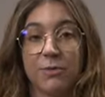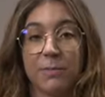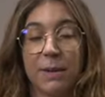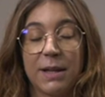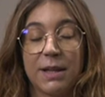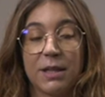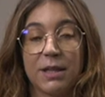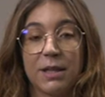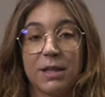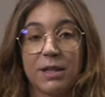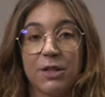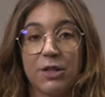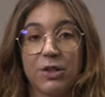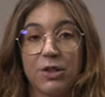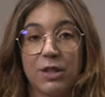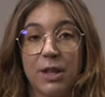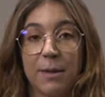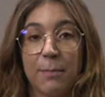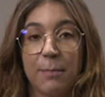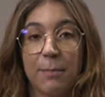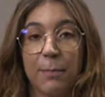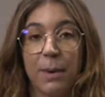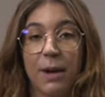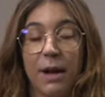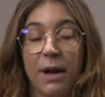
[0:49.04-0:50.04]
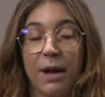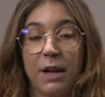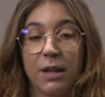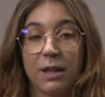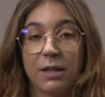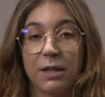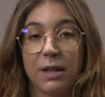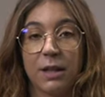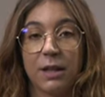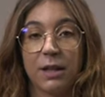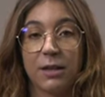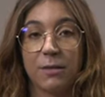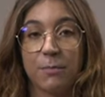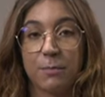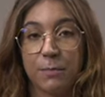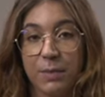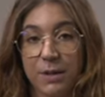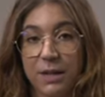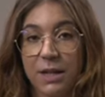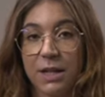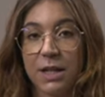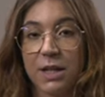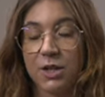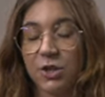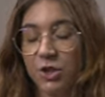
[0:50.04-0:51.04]
Batista partem de
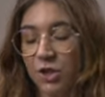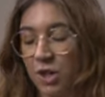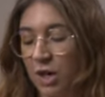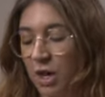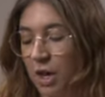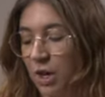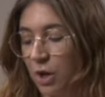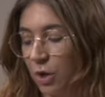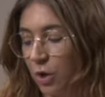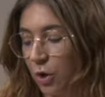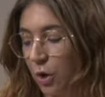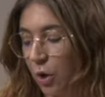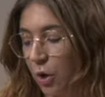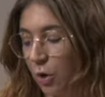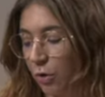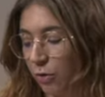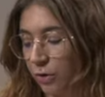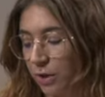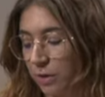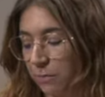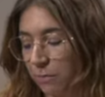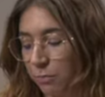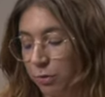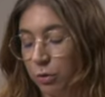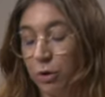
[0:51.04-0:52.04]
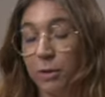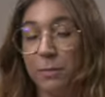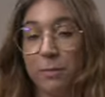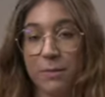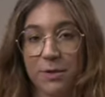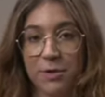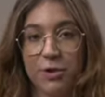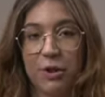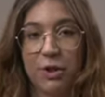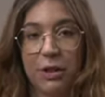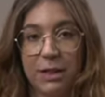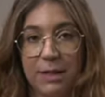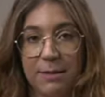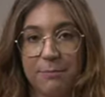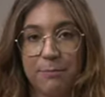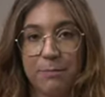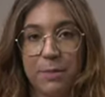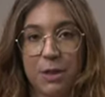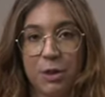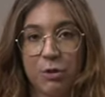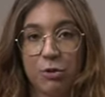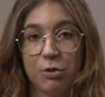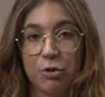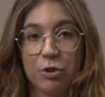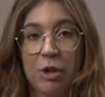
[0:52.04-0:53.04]
Paris com diplomas
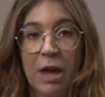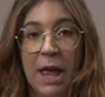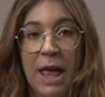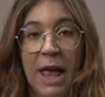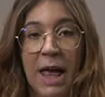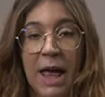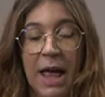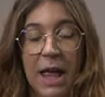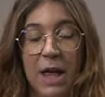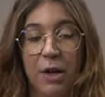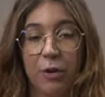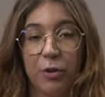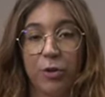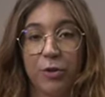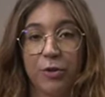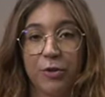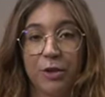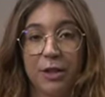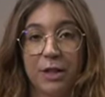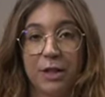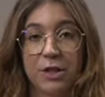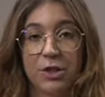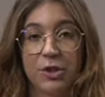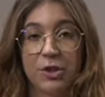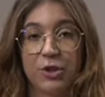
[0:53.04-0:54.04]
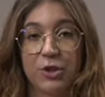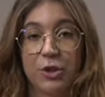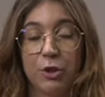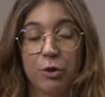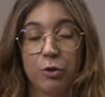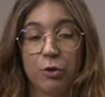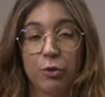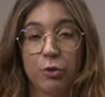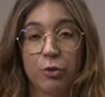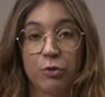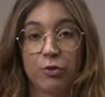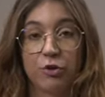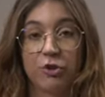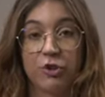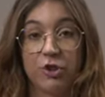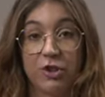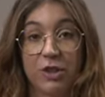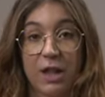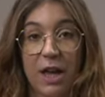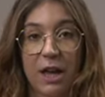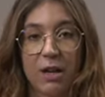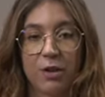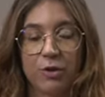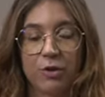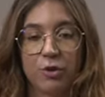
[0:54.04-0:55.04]
olímpicos. Encontre estes e outros
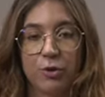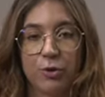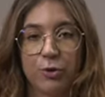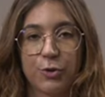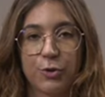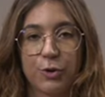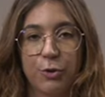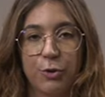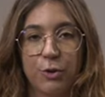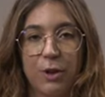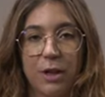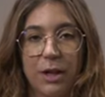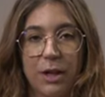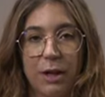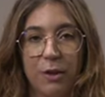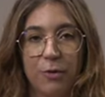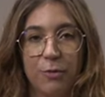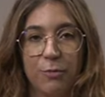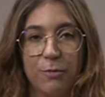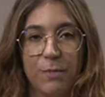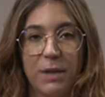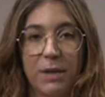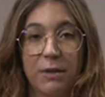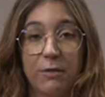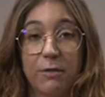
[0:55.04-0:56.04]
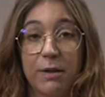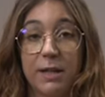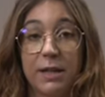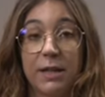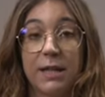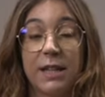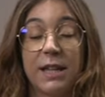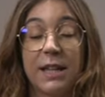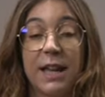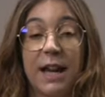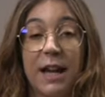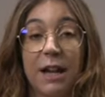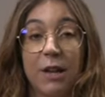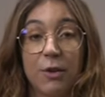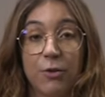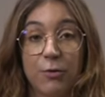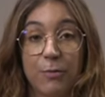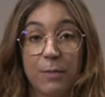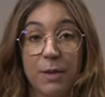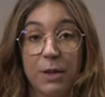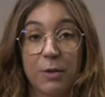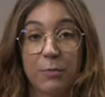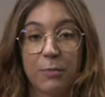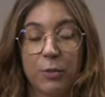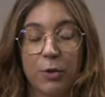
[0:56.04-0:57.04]
destaques do seu Diário Domingo em
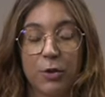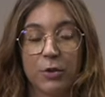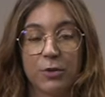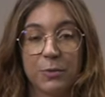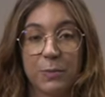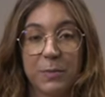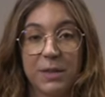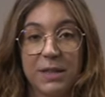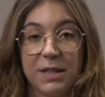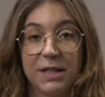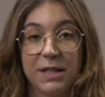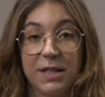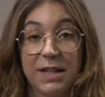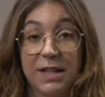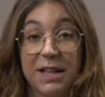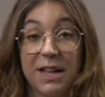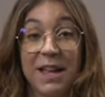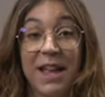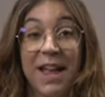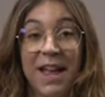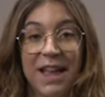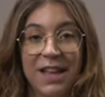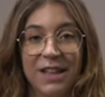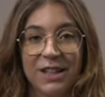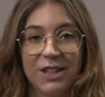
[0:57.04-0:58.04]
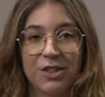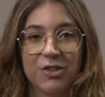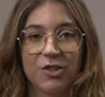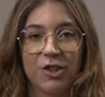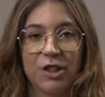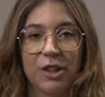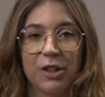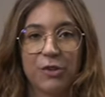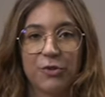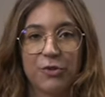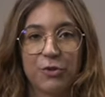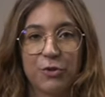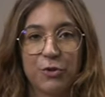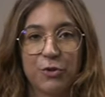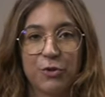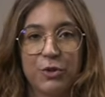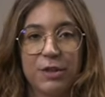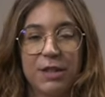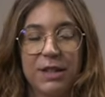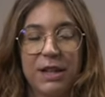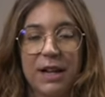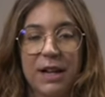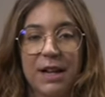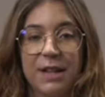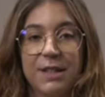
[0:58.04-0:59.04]
diariodomingo.pt, nas redes
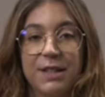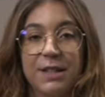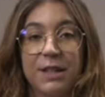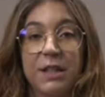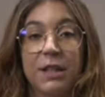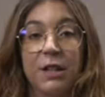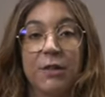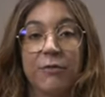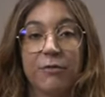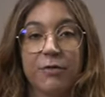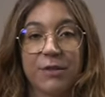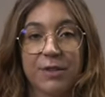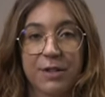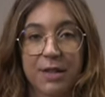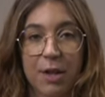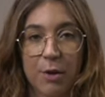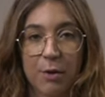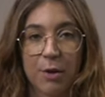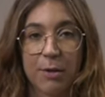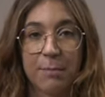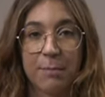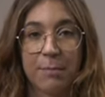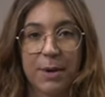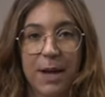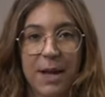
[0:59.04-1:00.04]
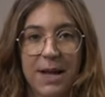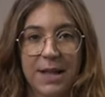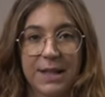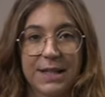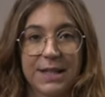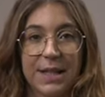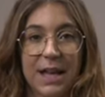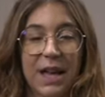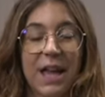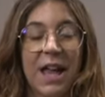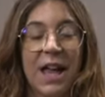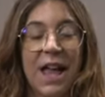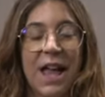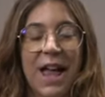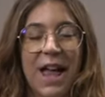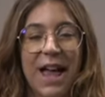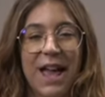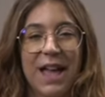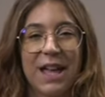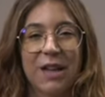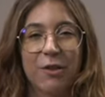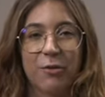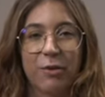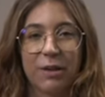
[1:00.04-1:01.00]
sociais e na versão impressa em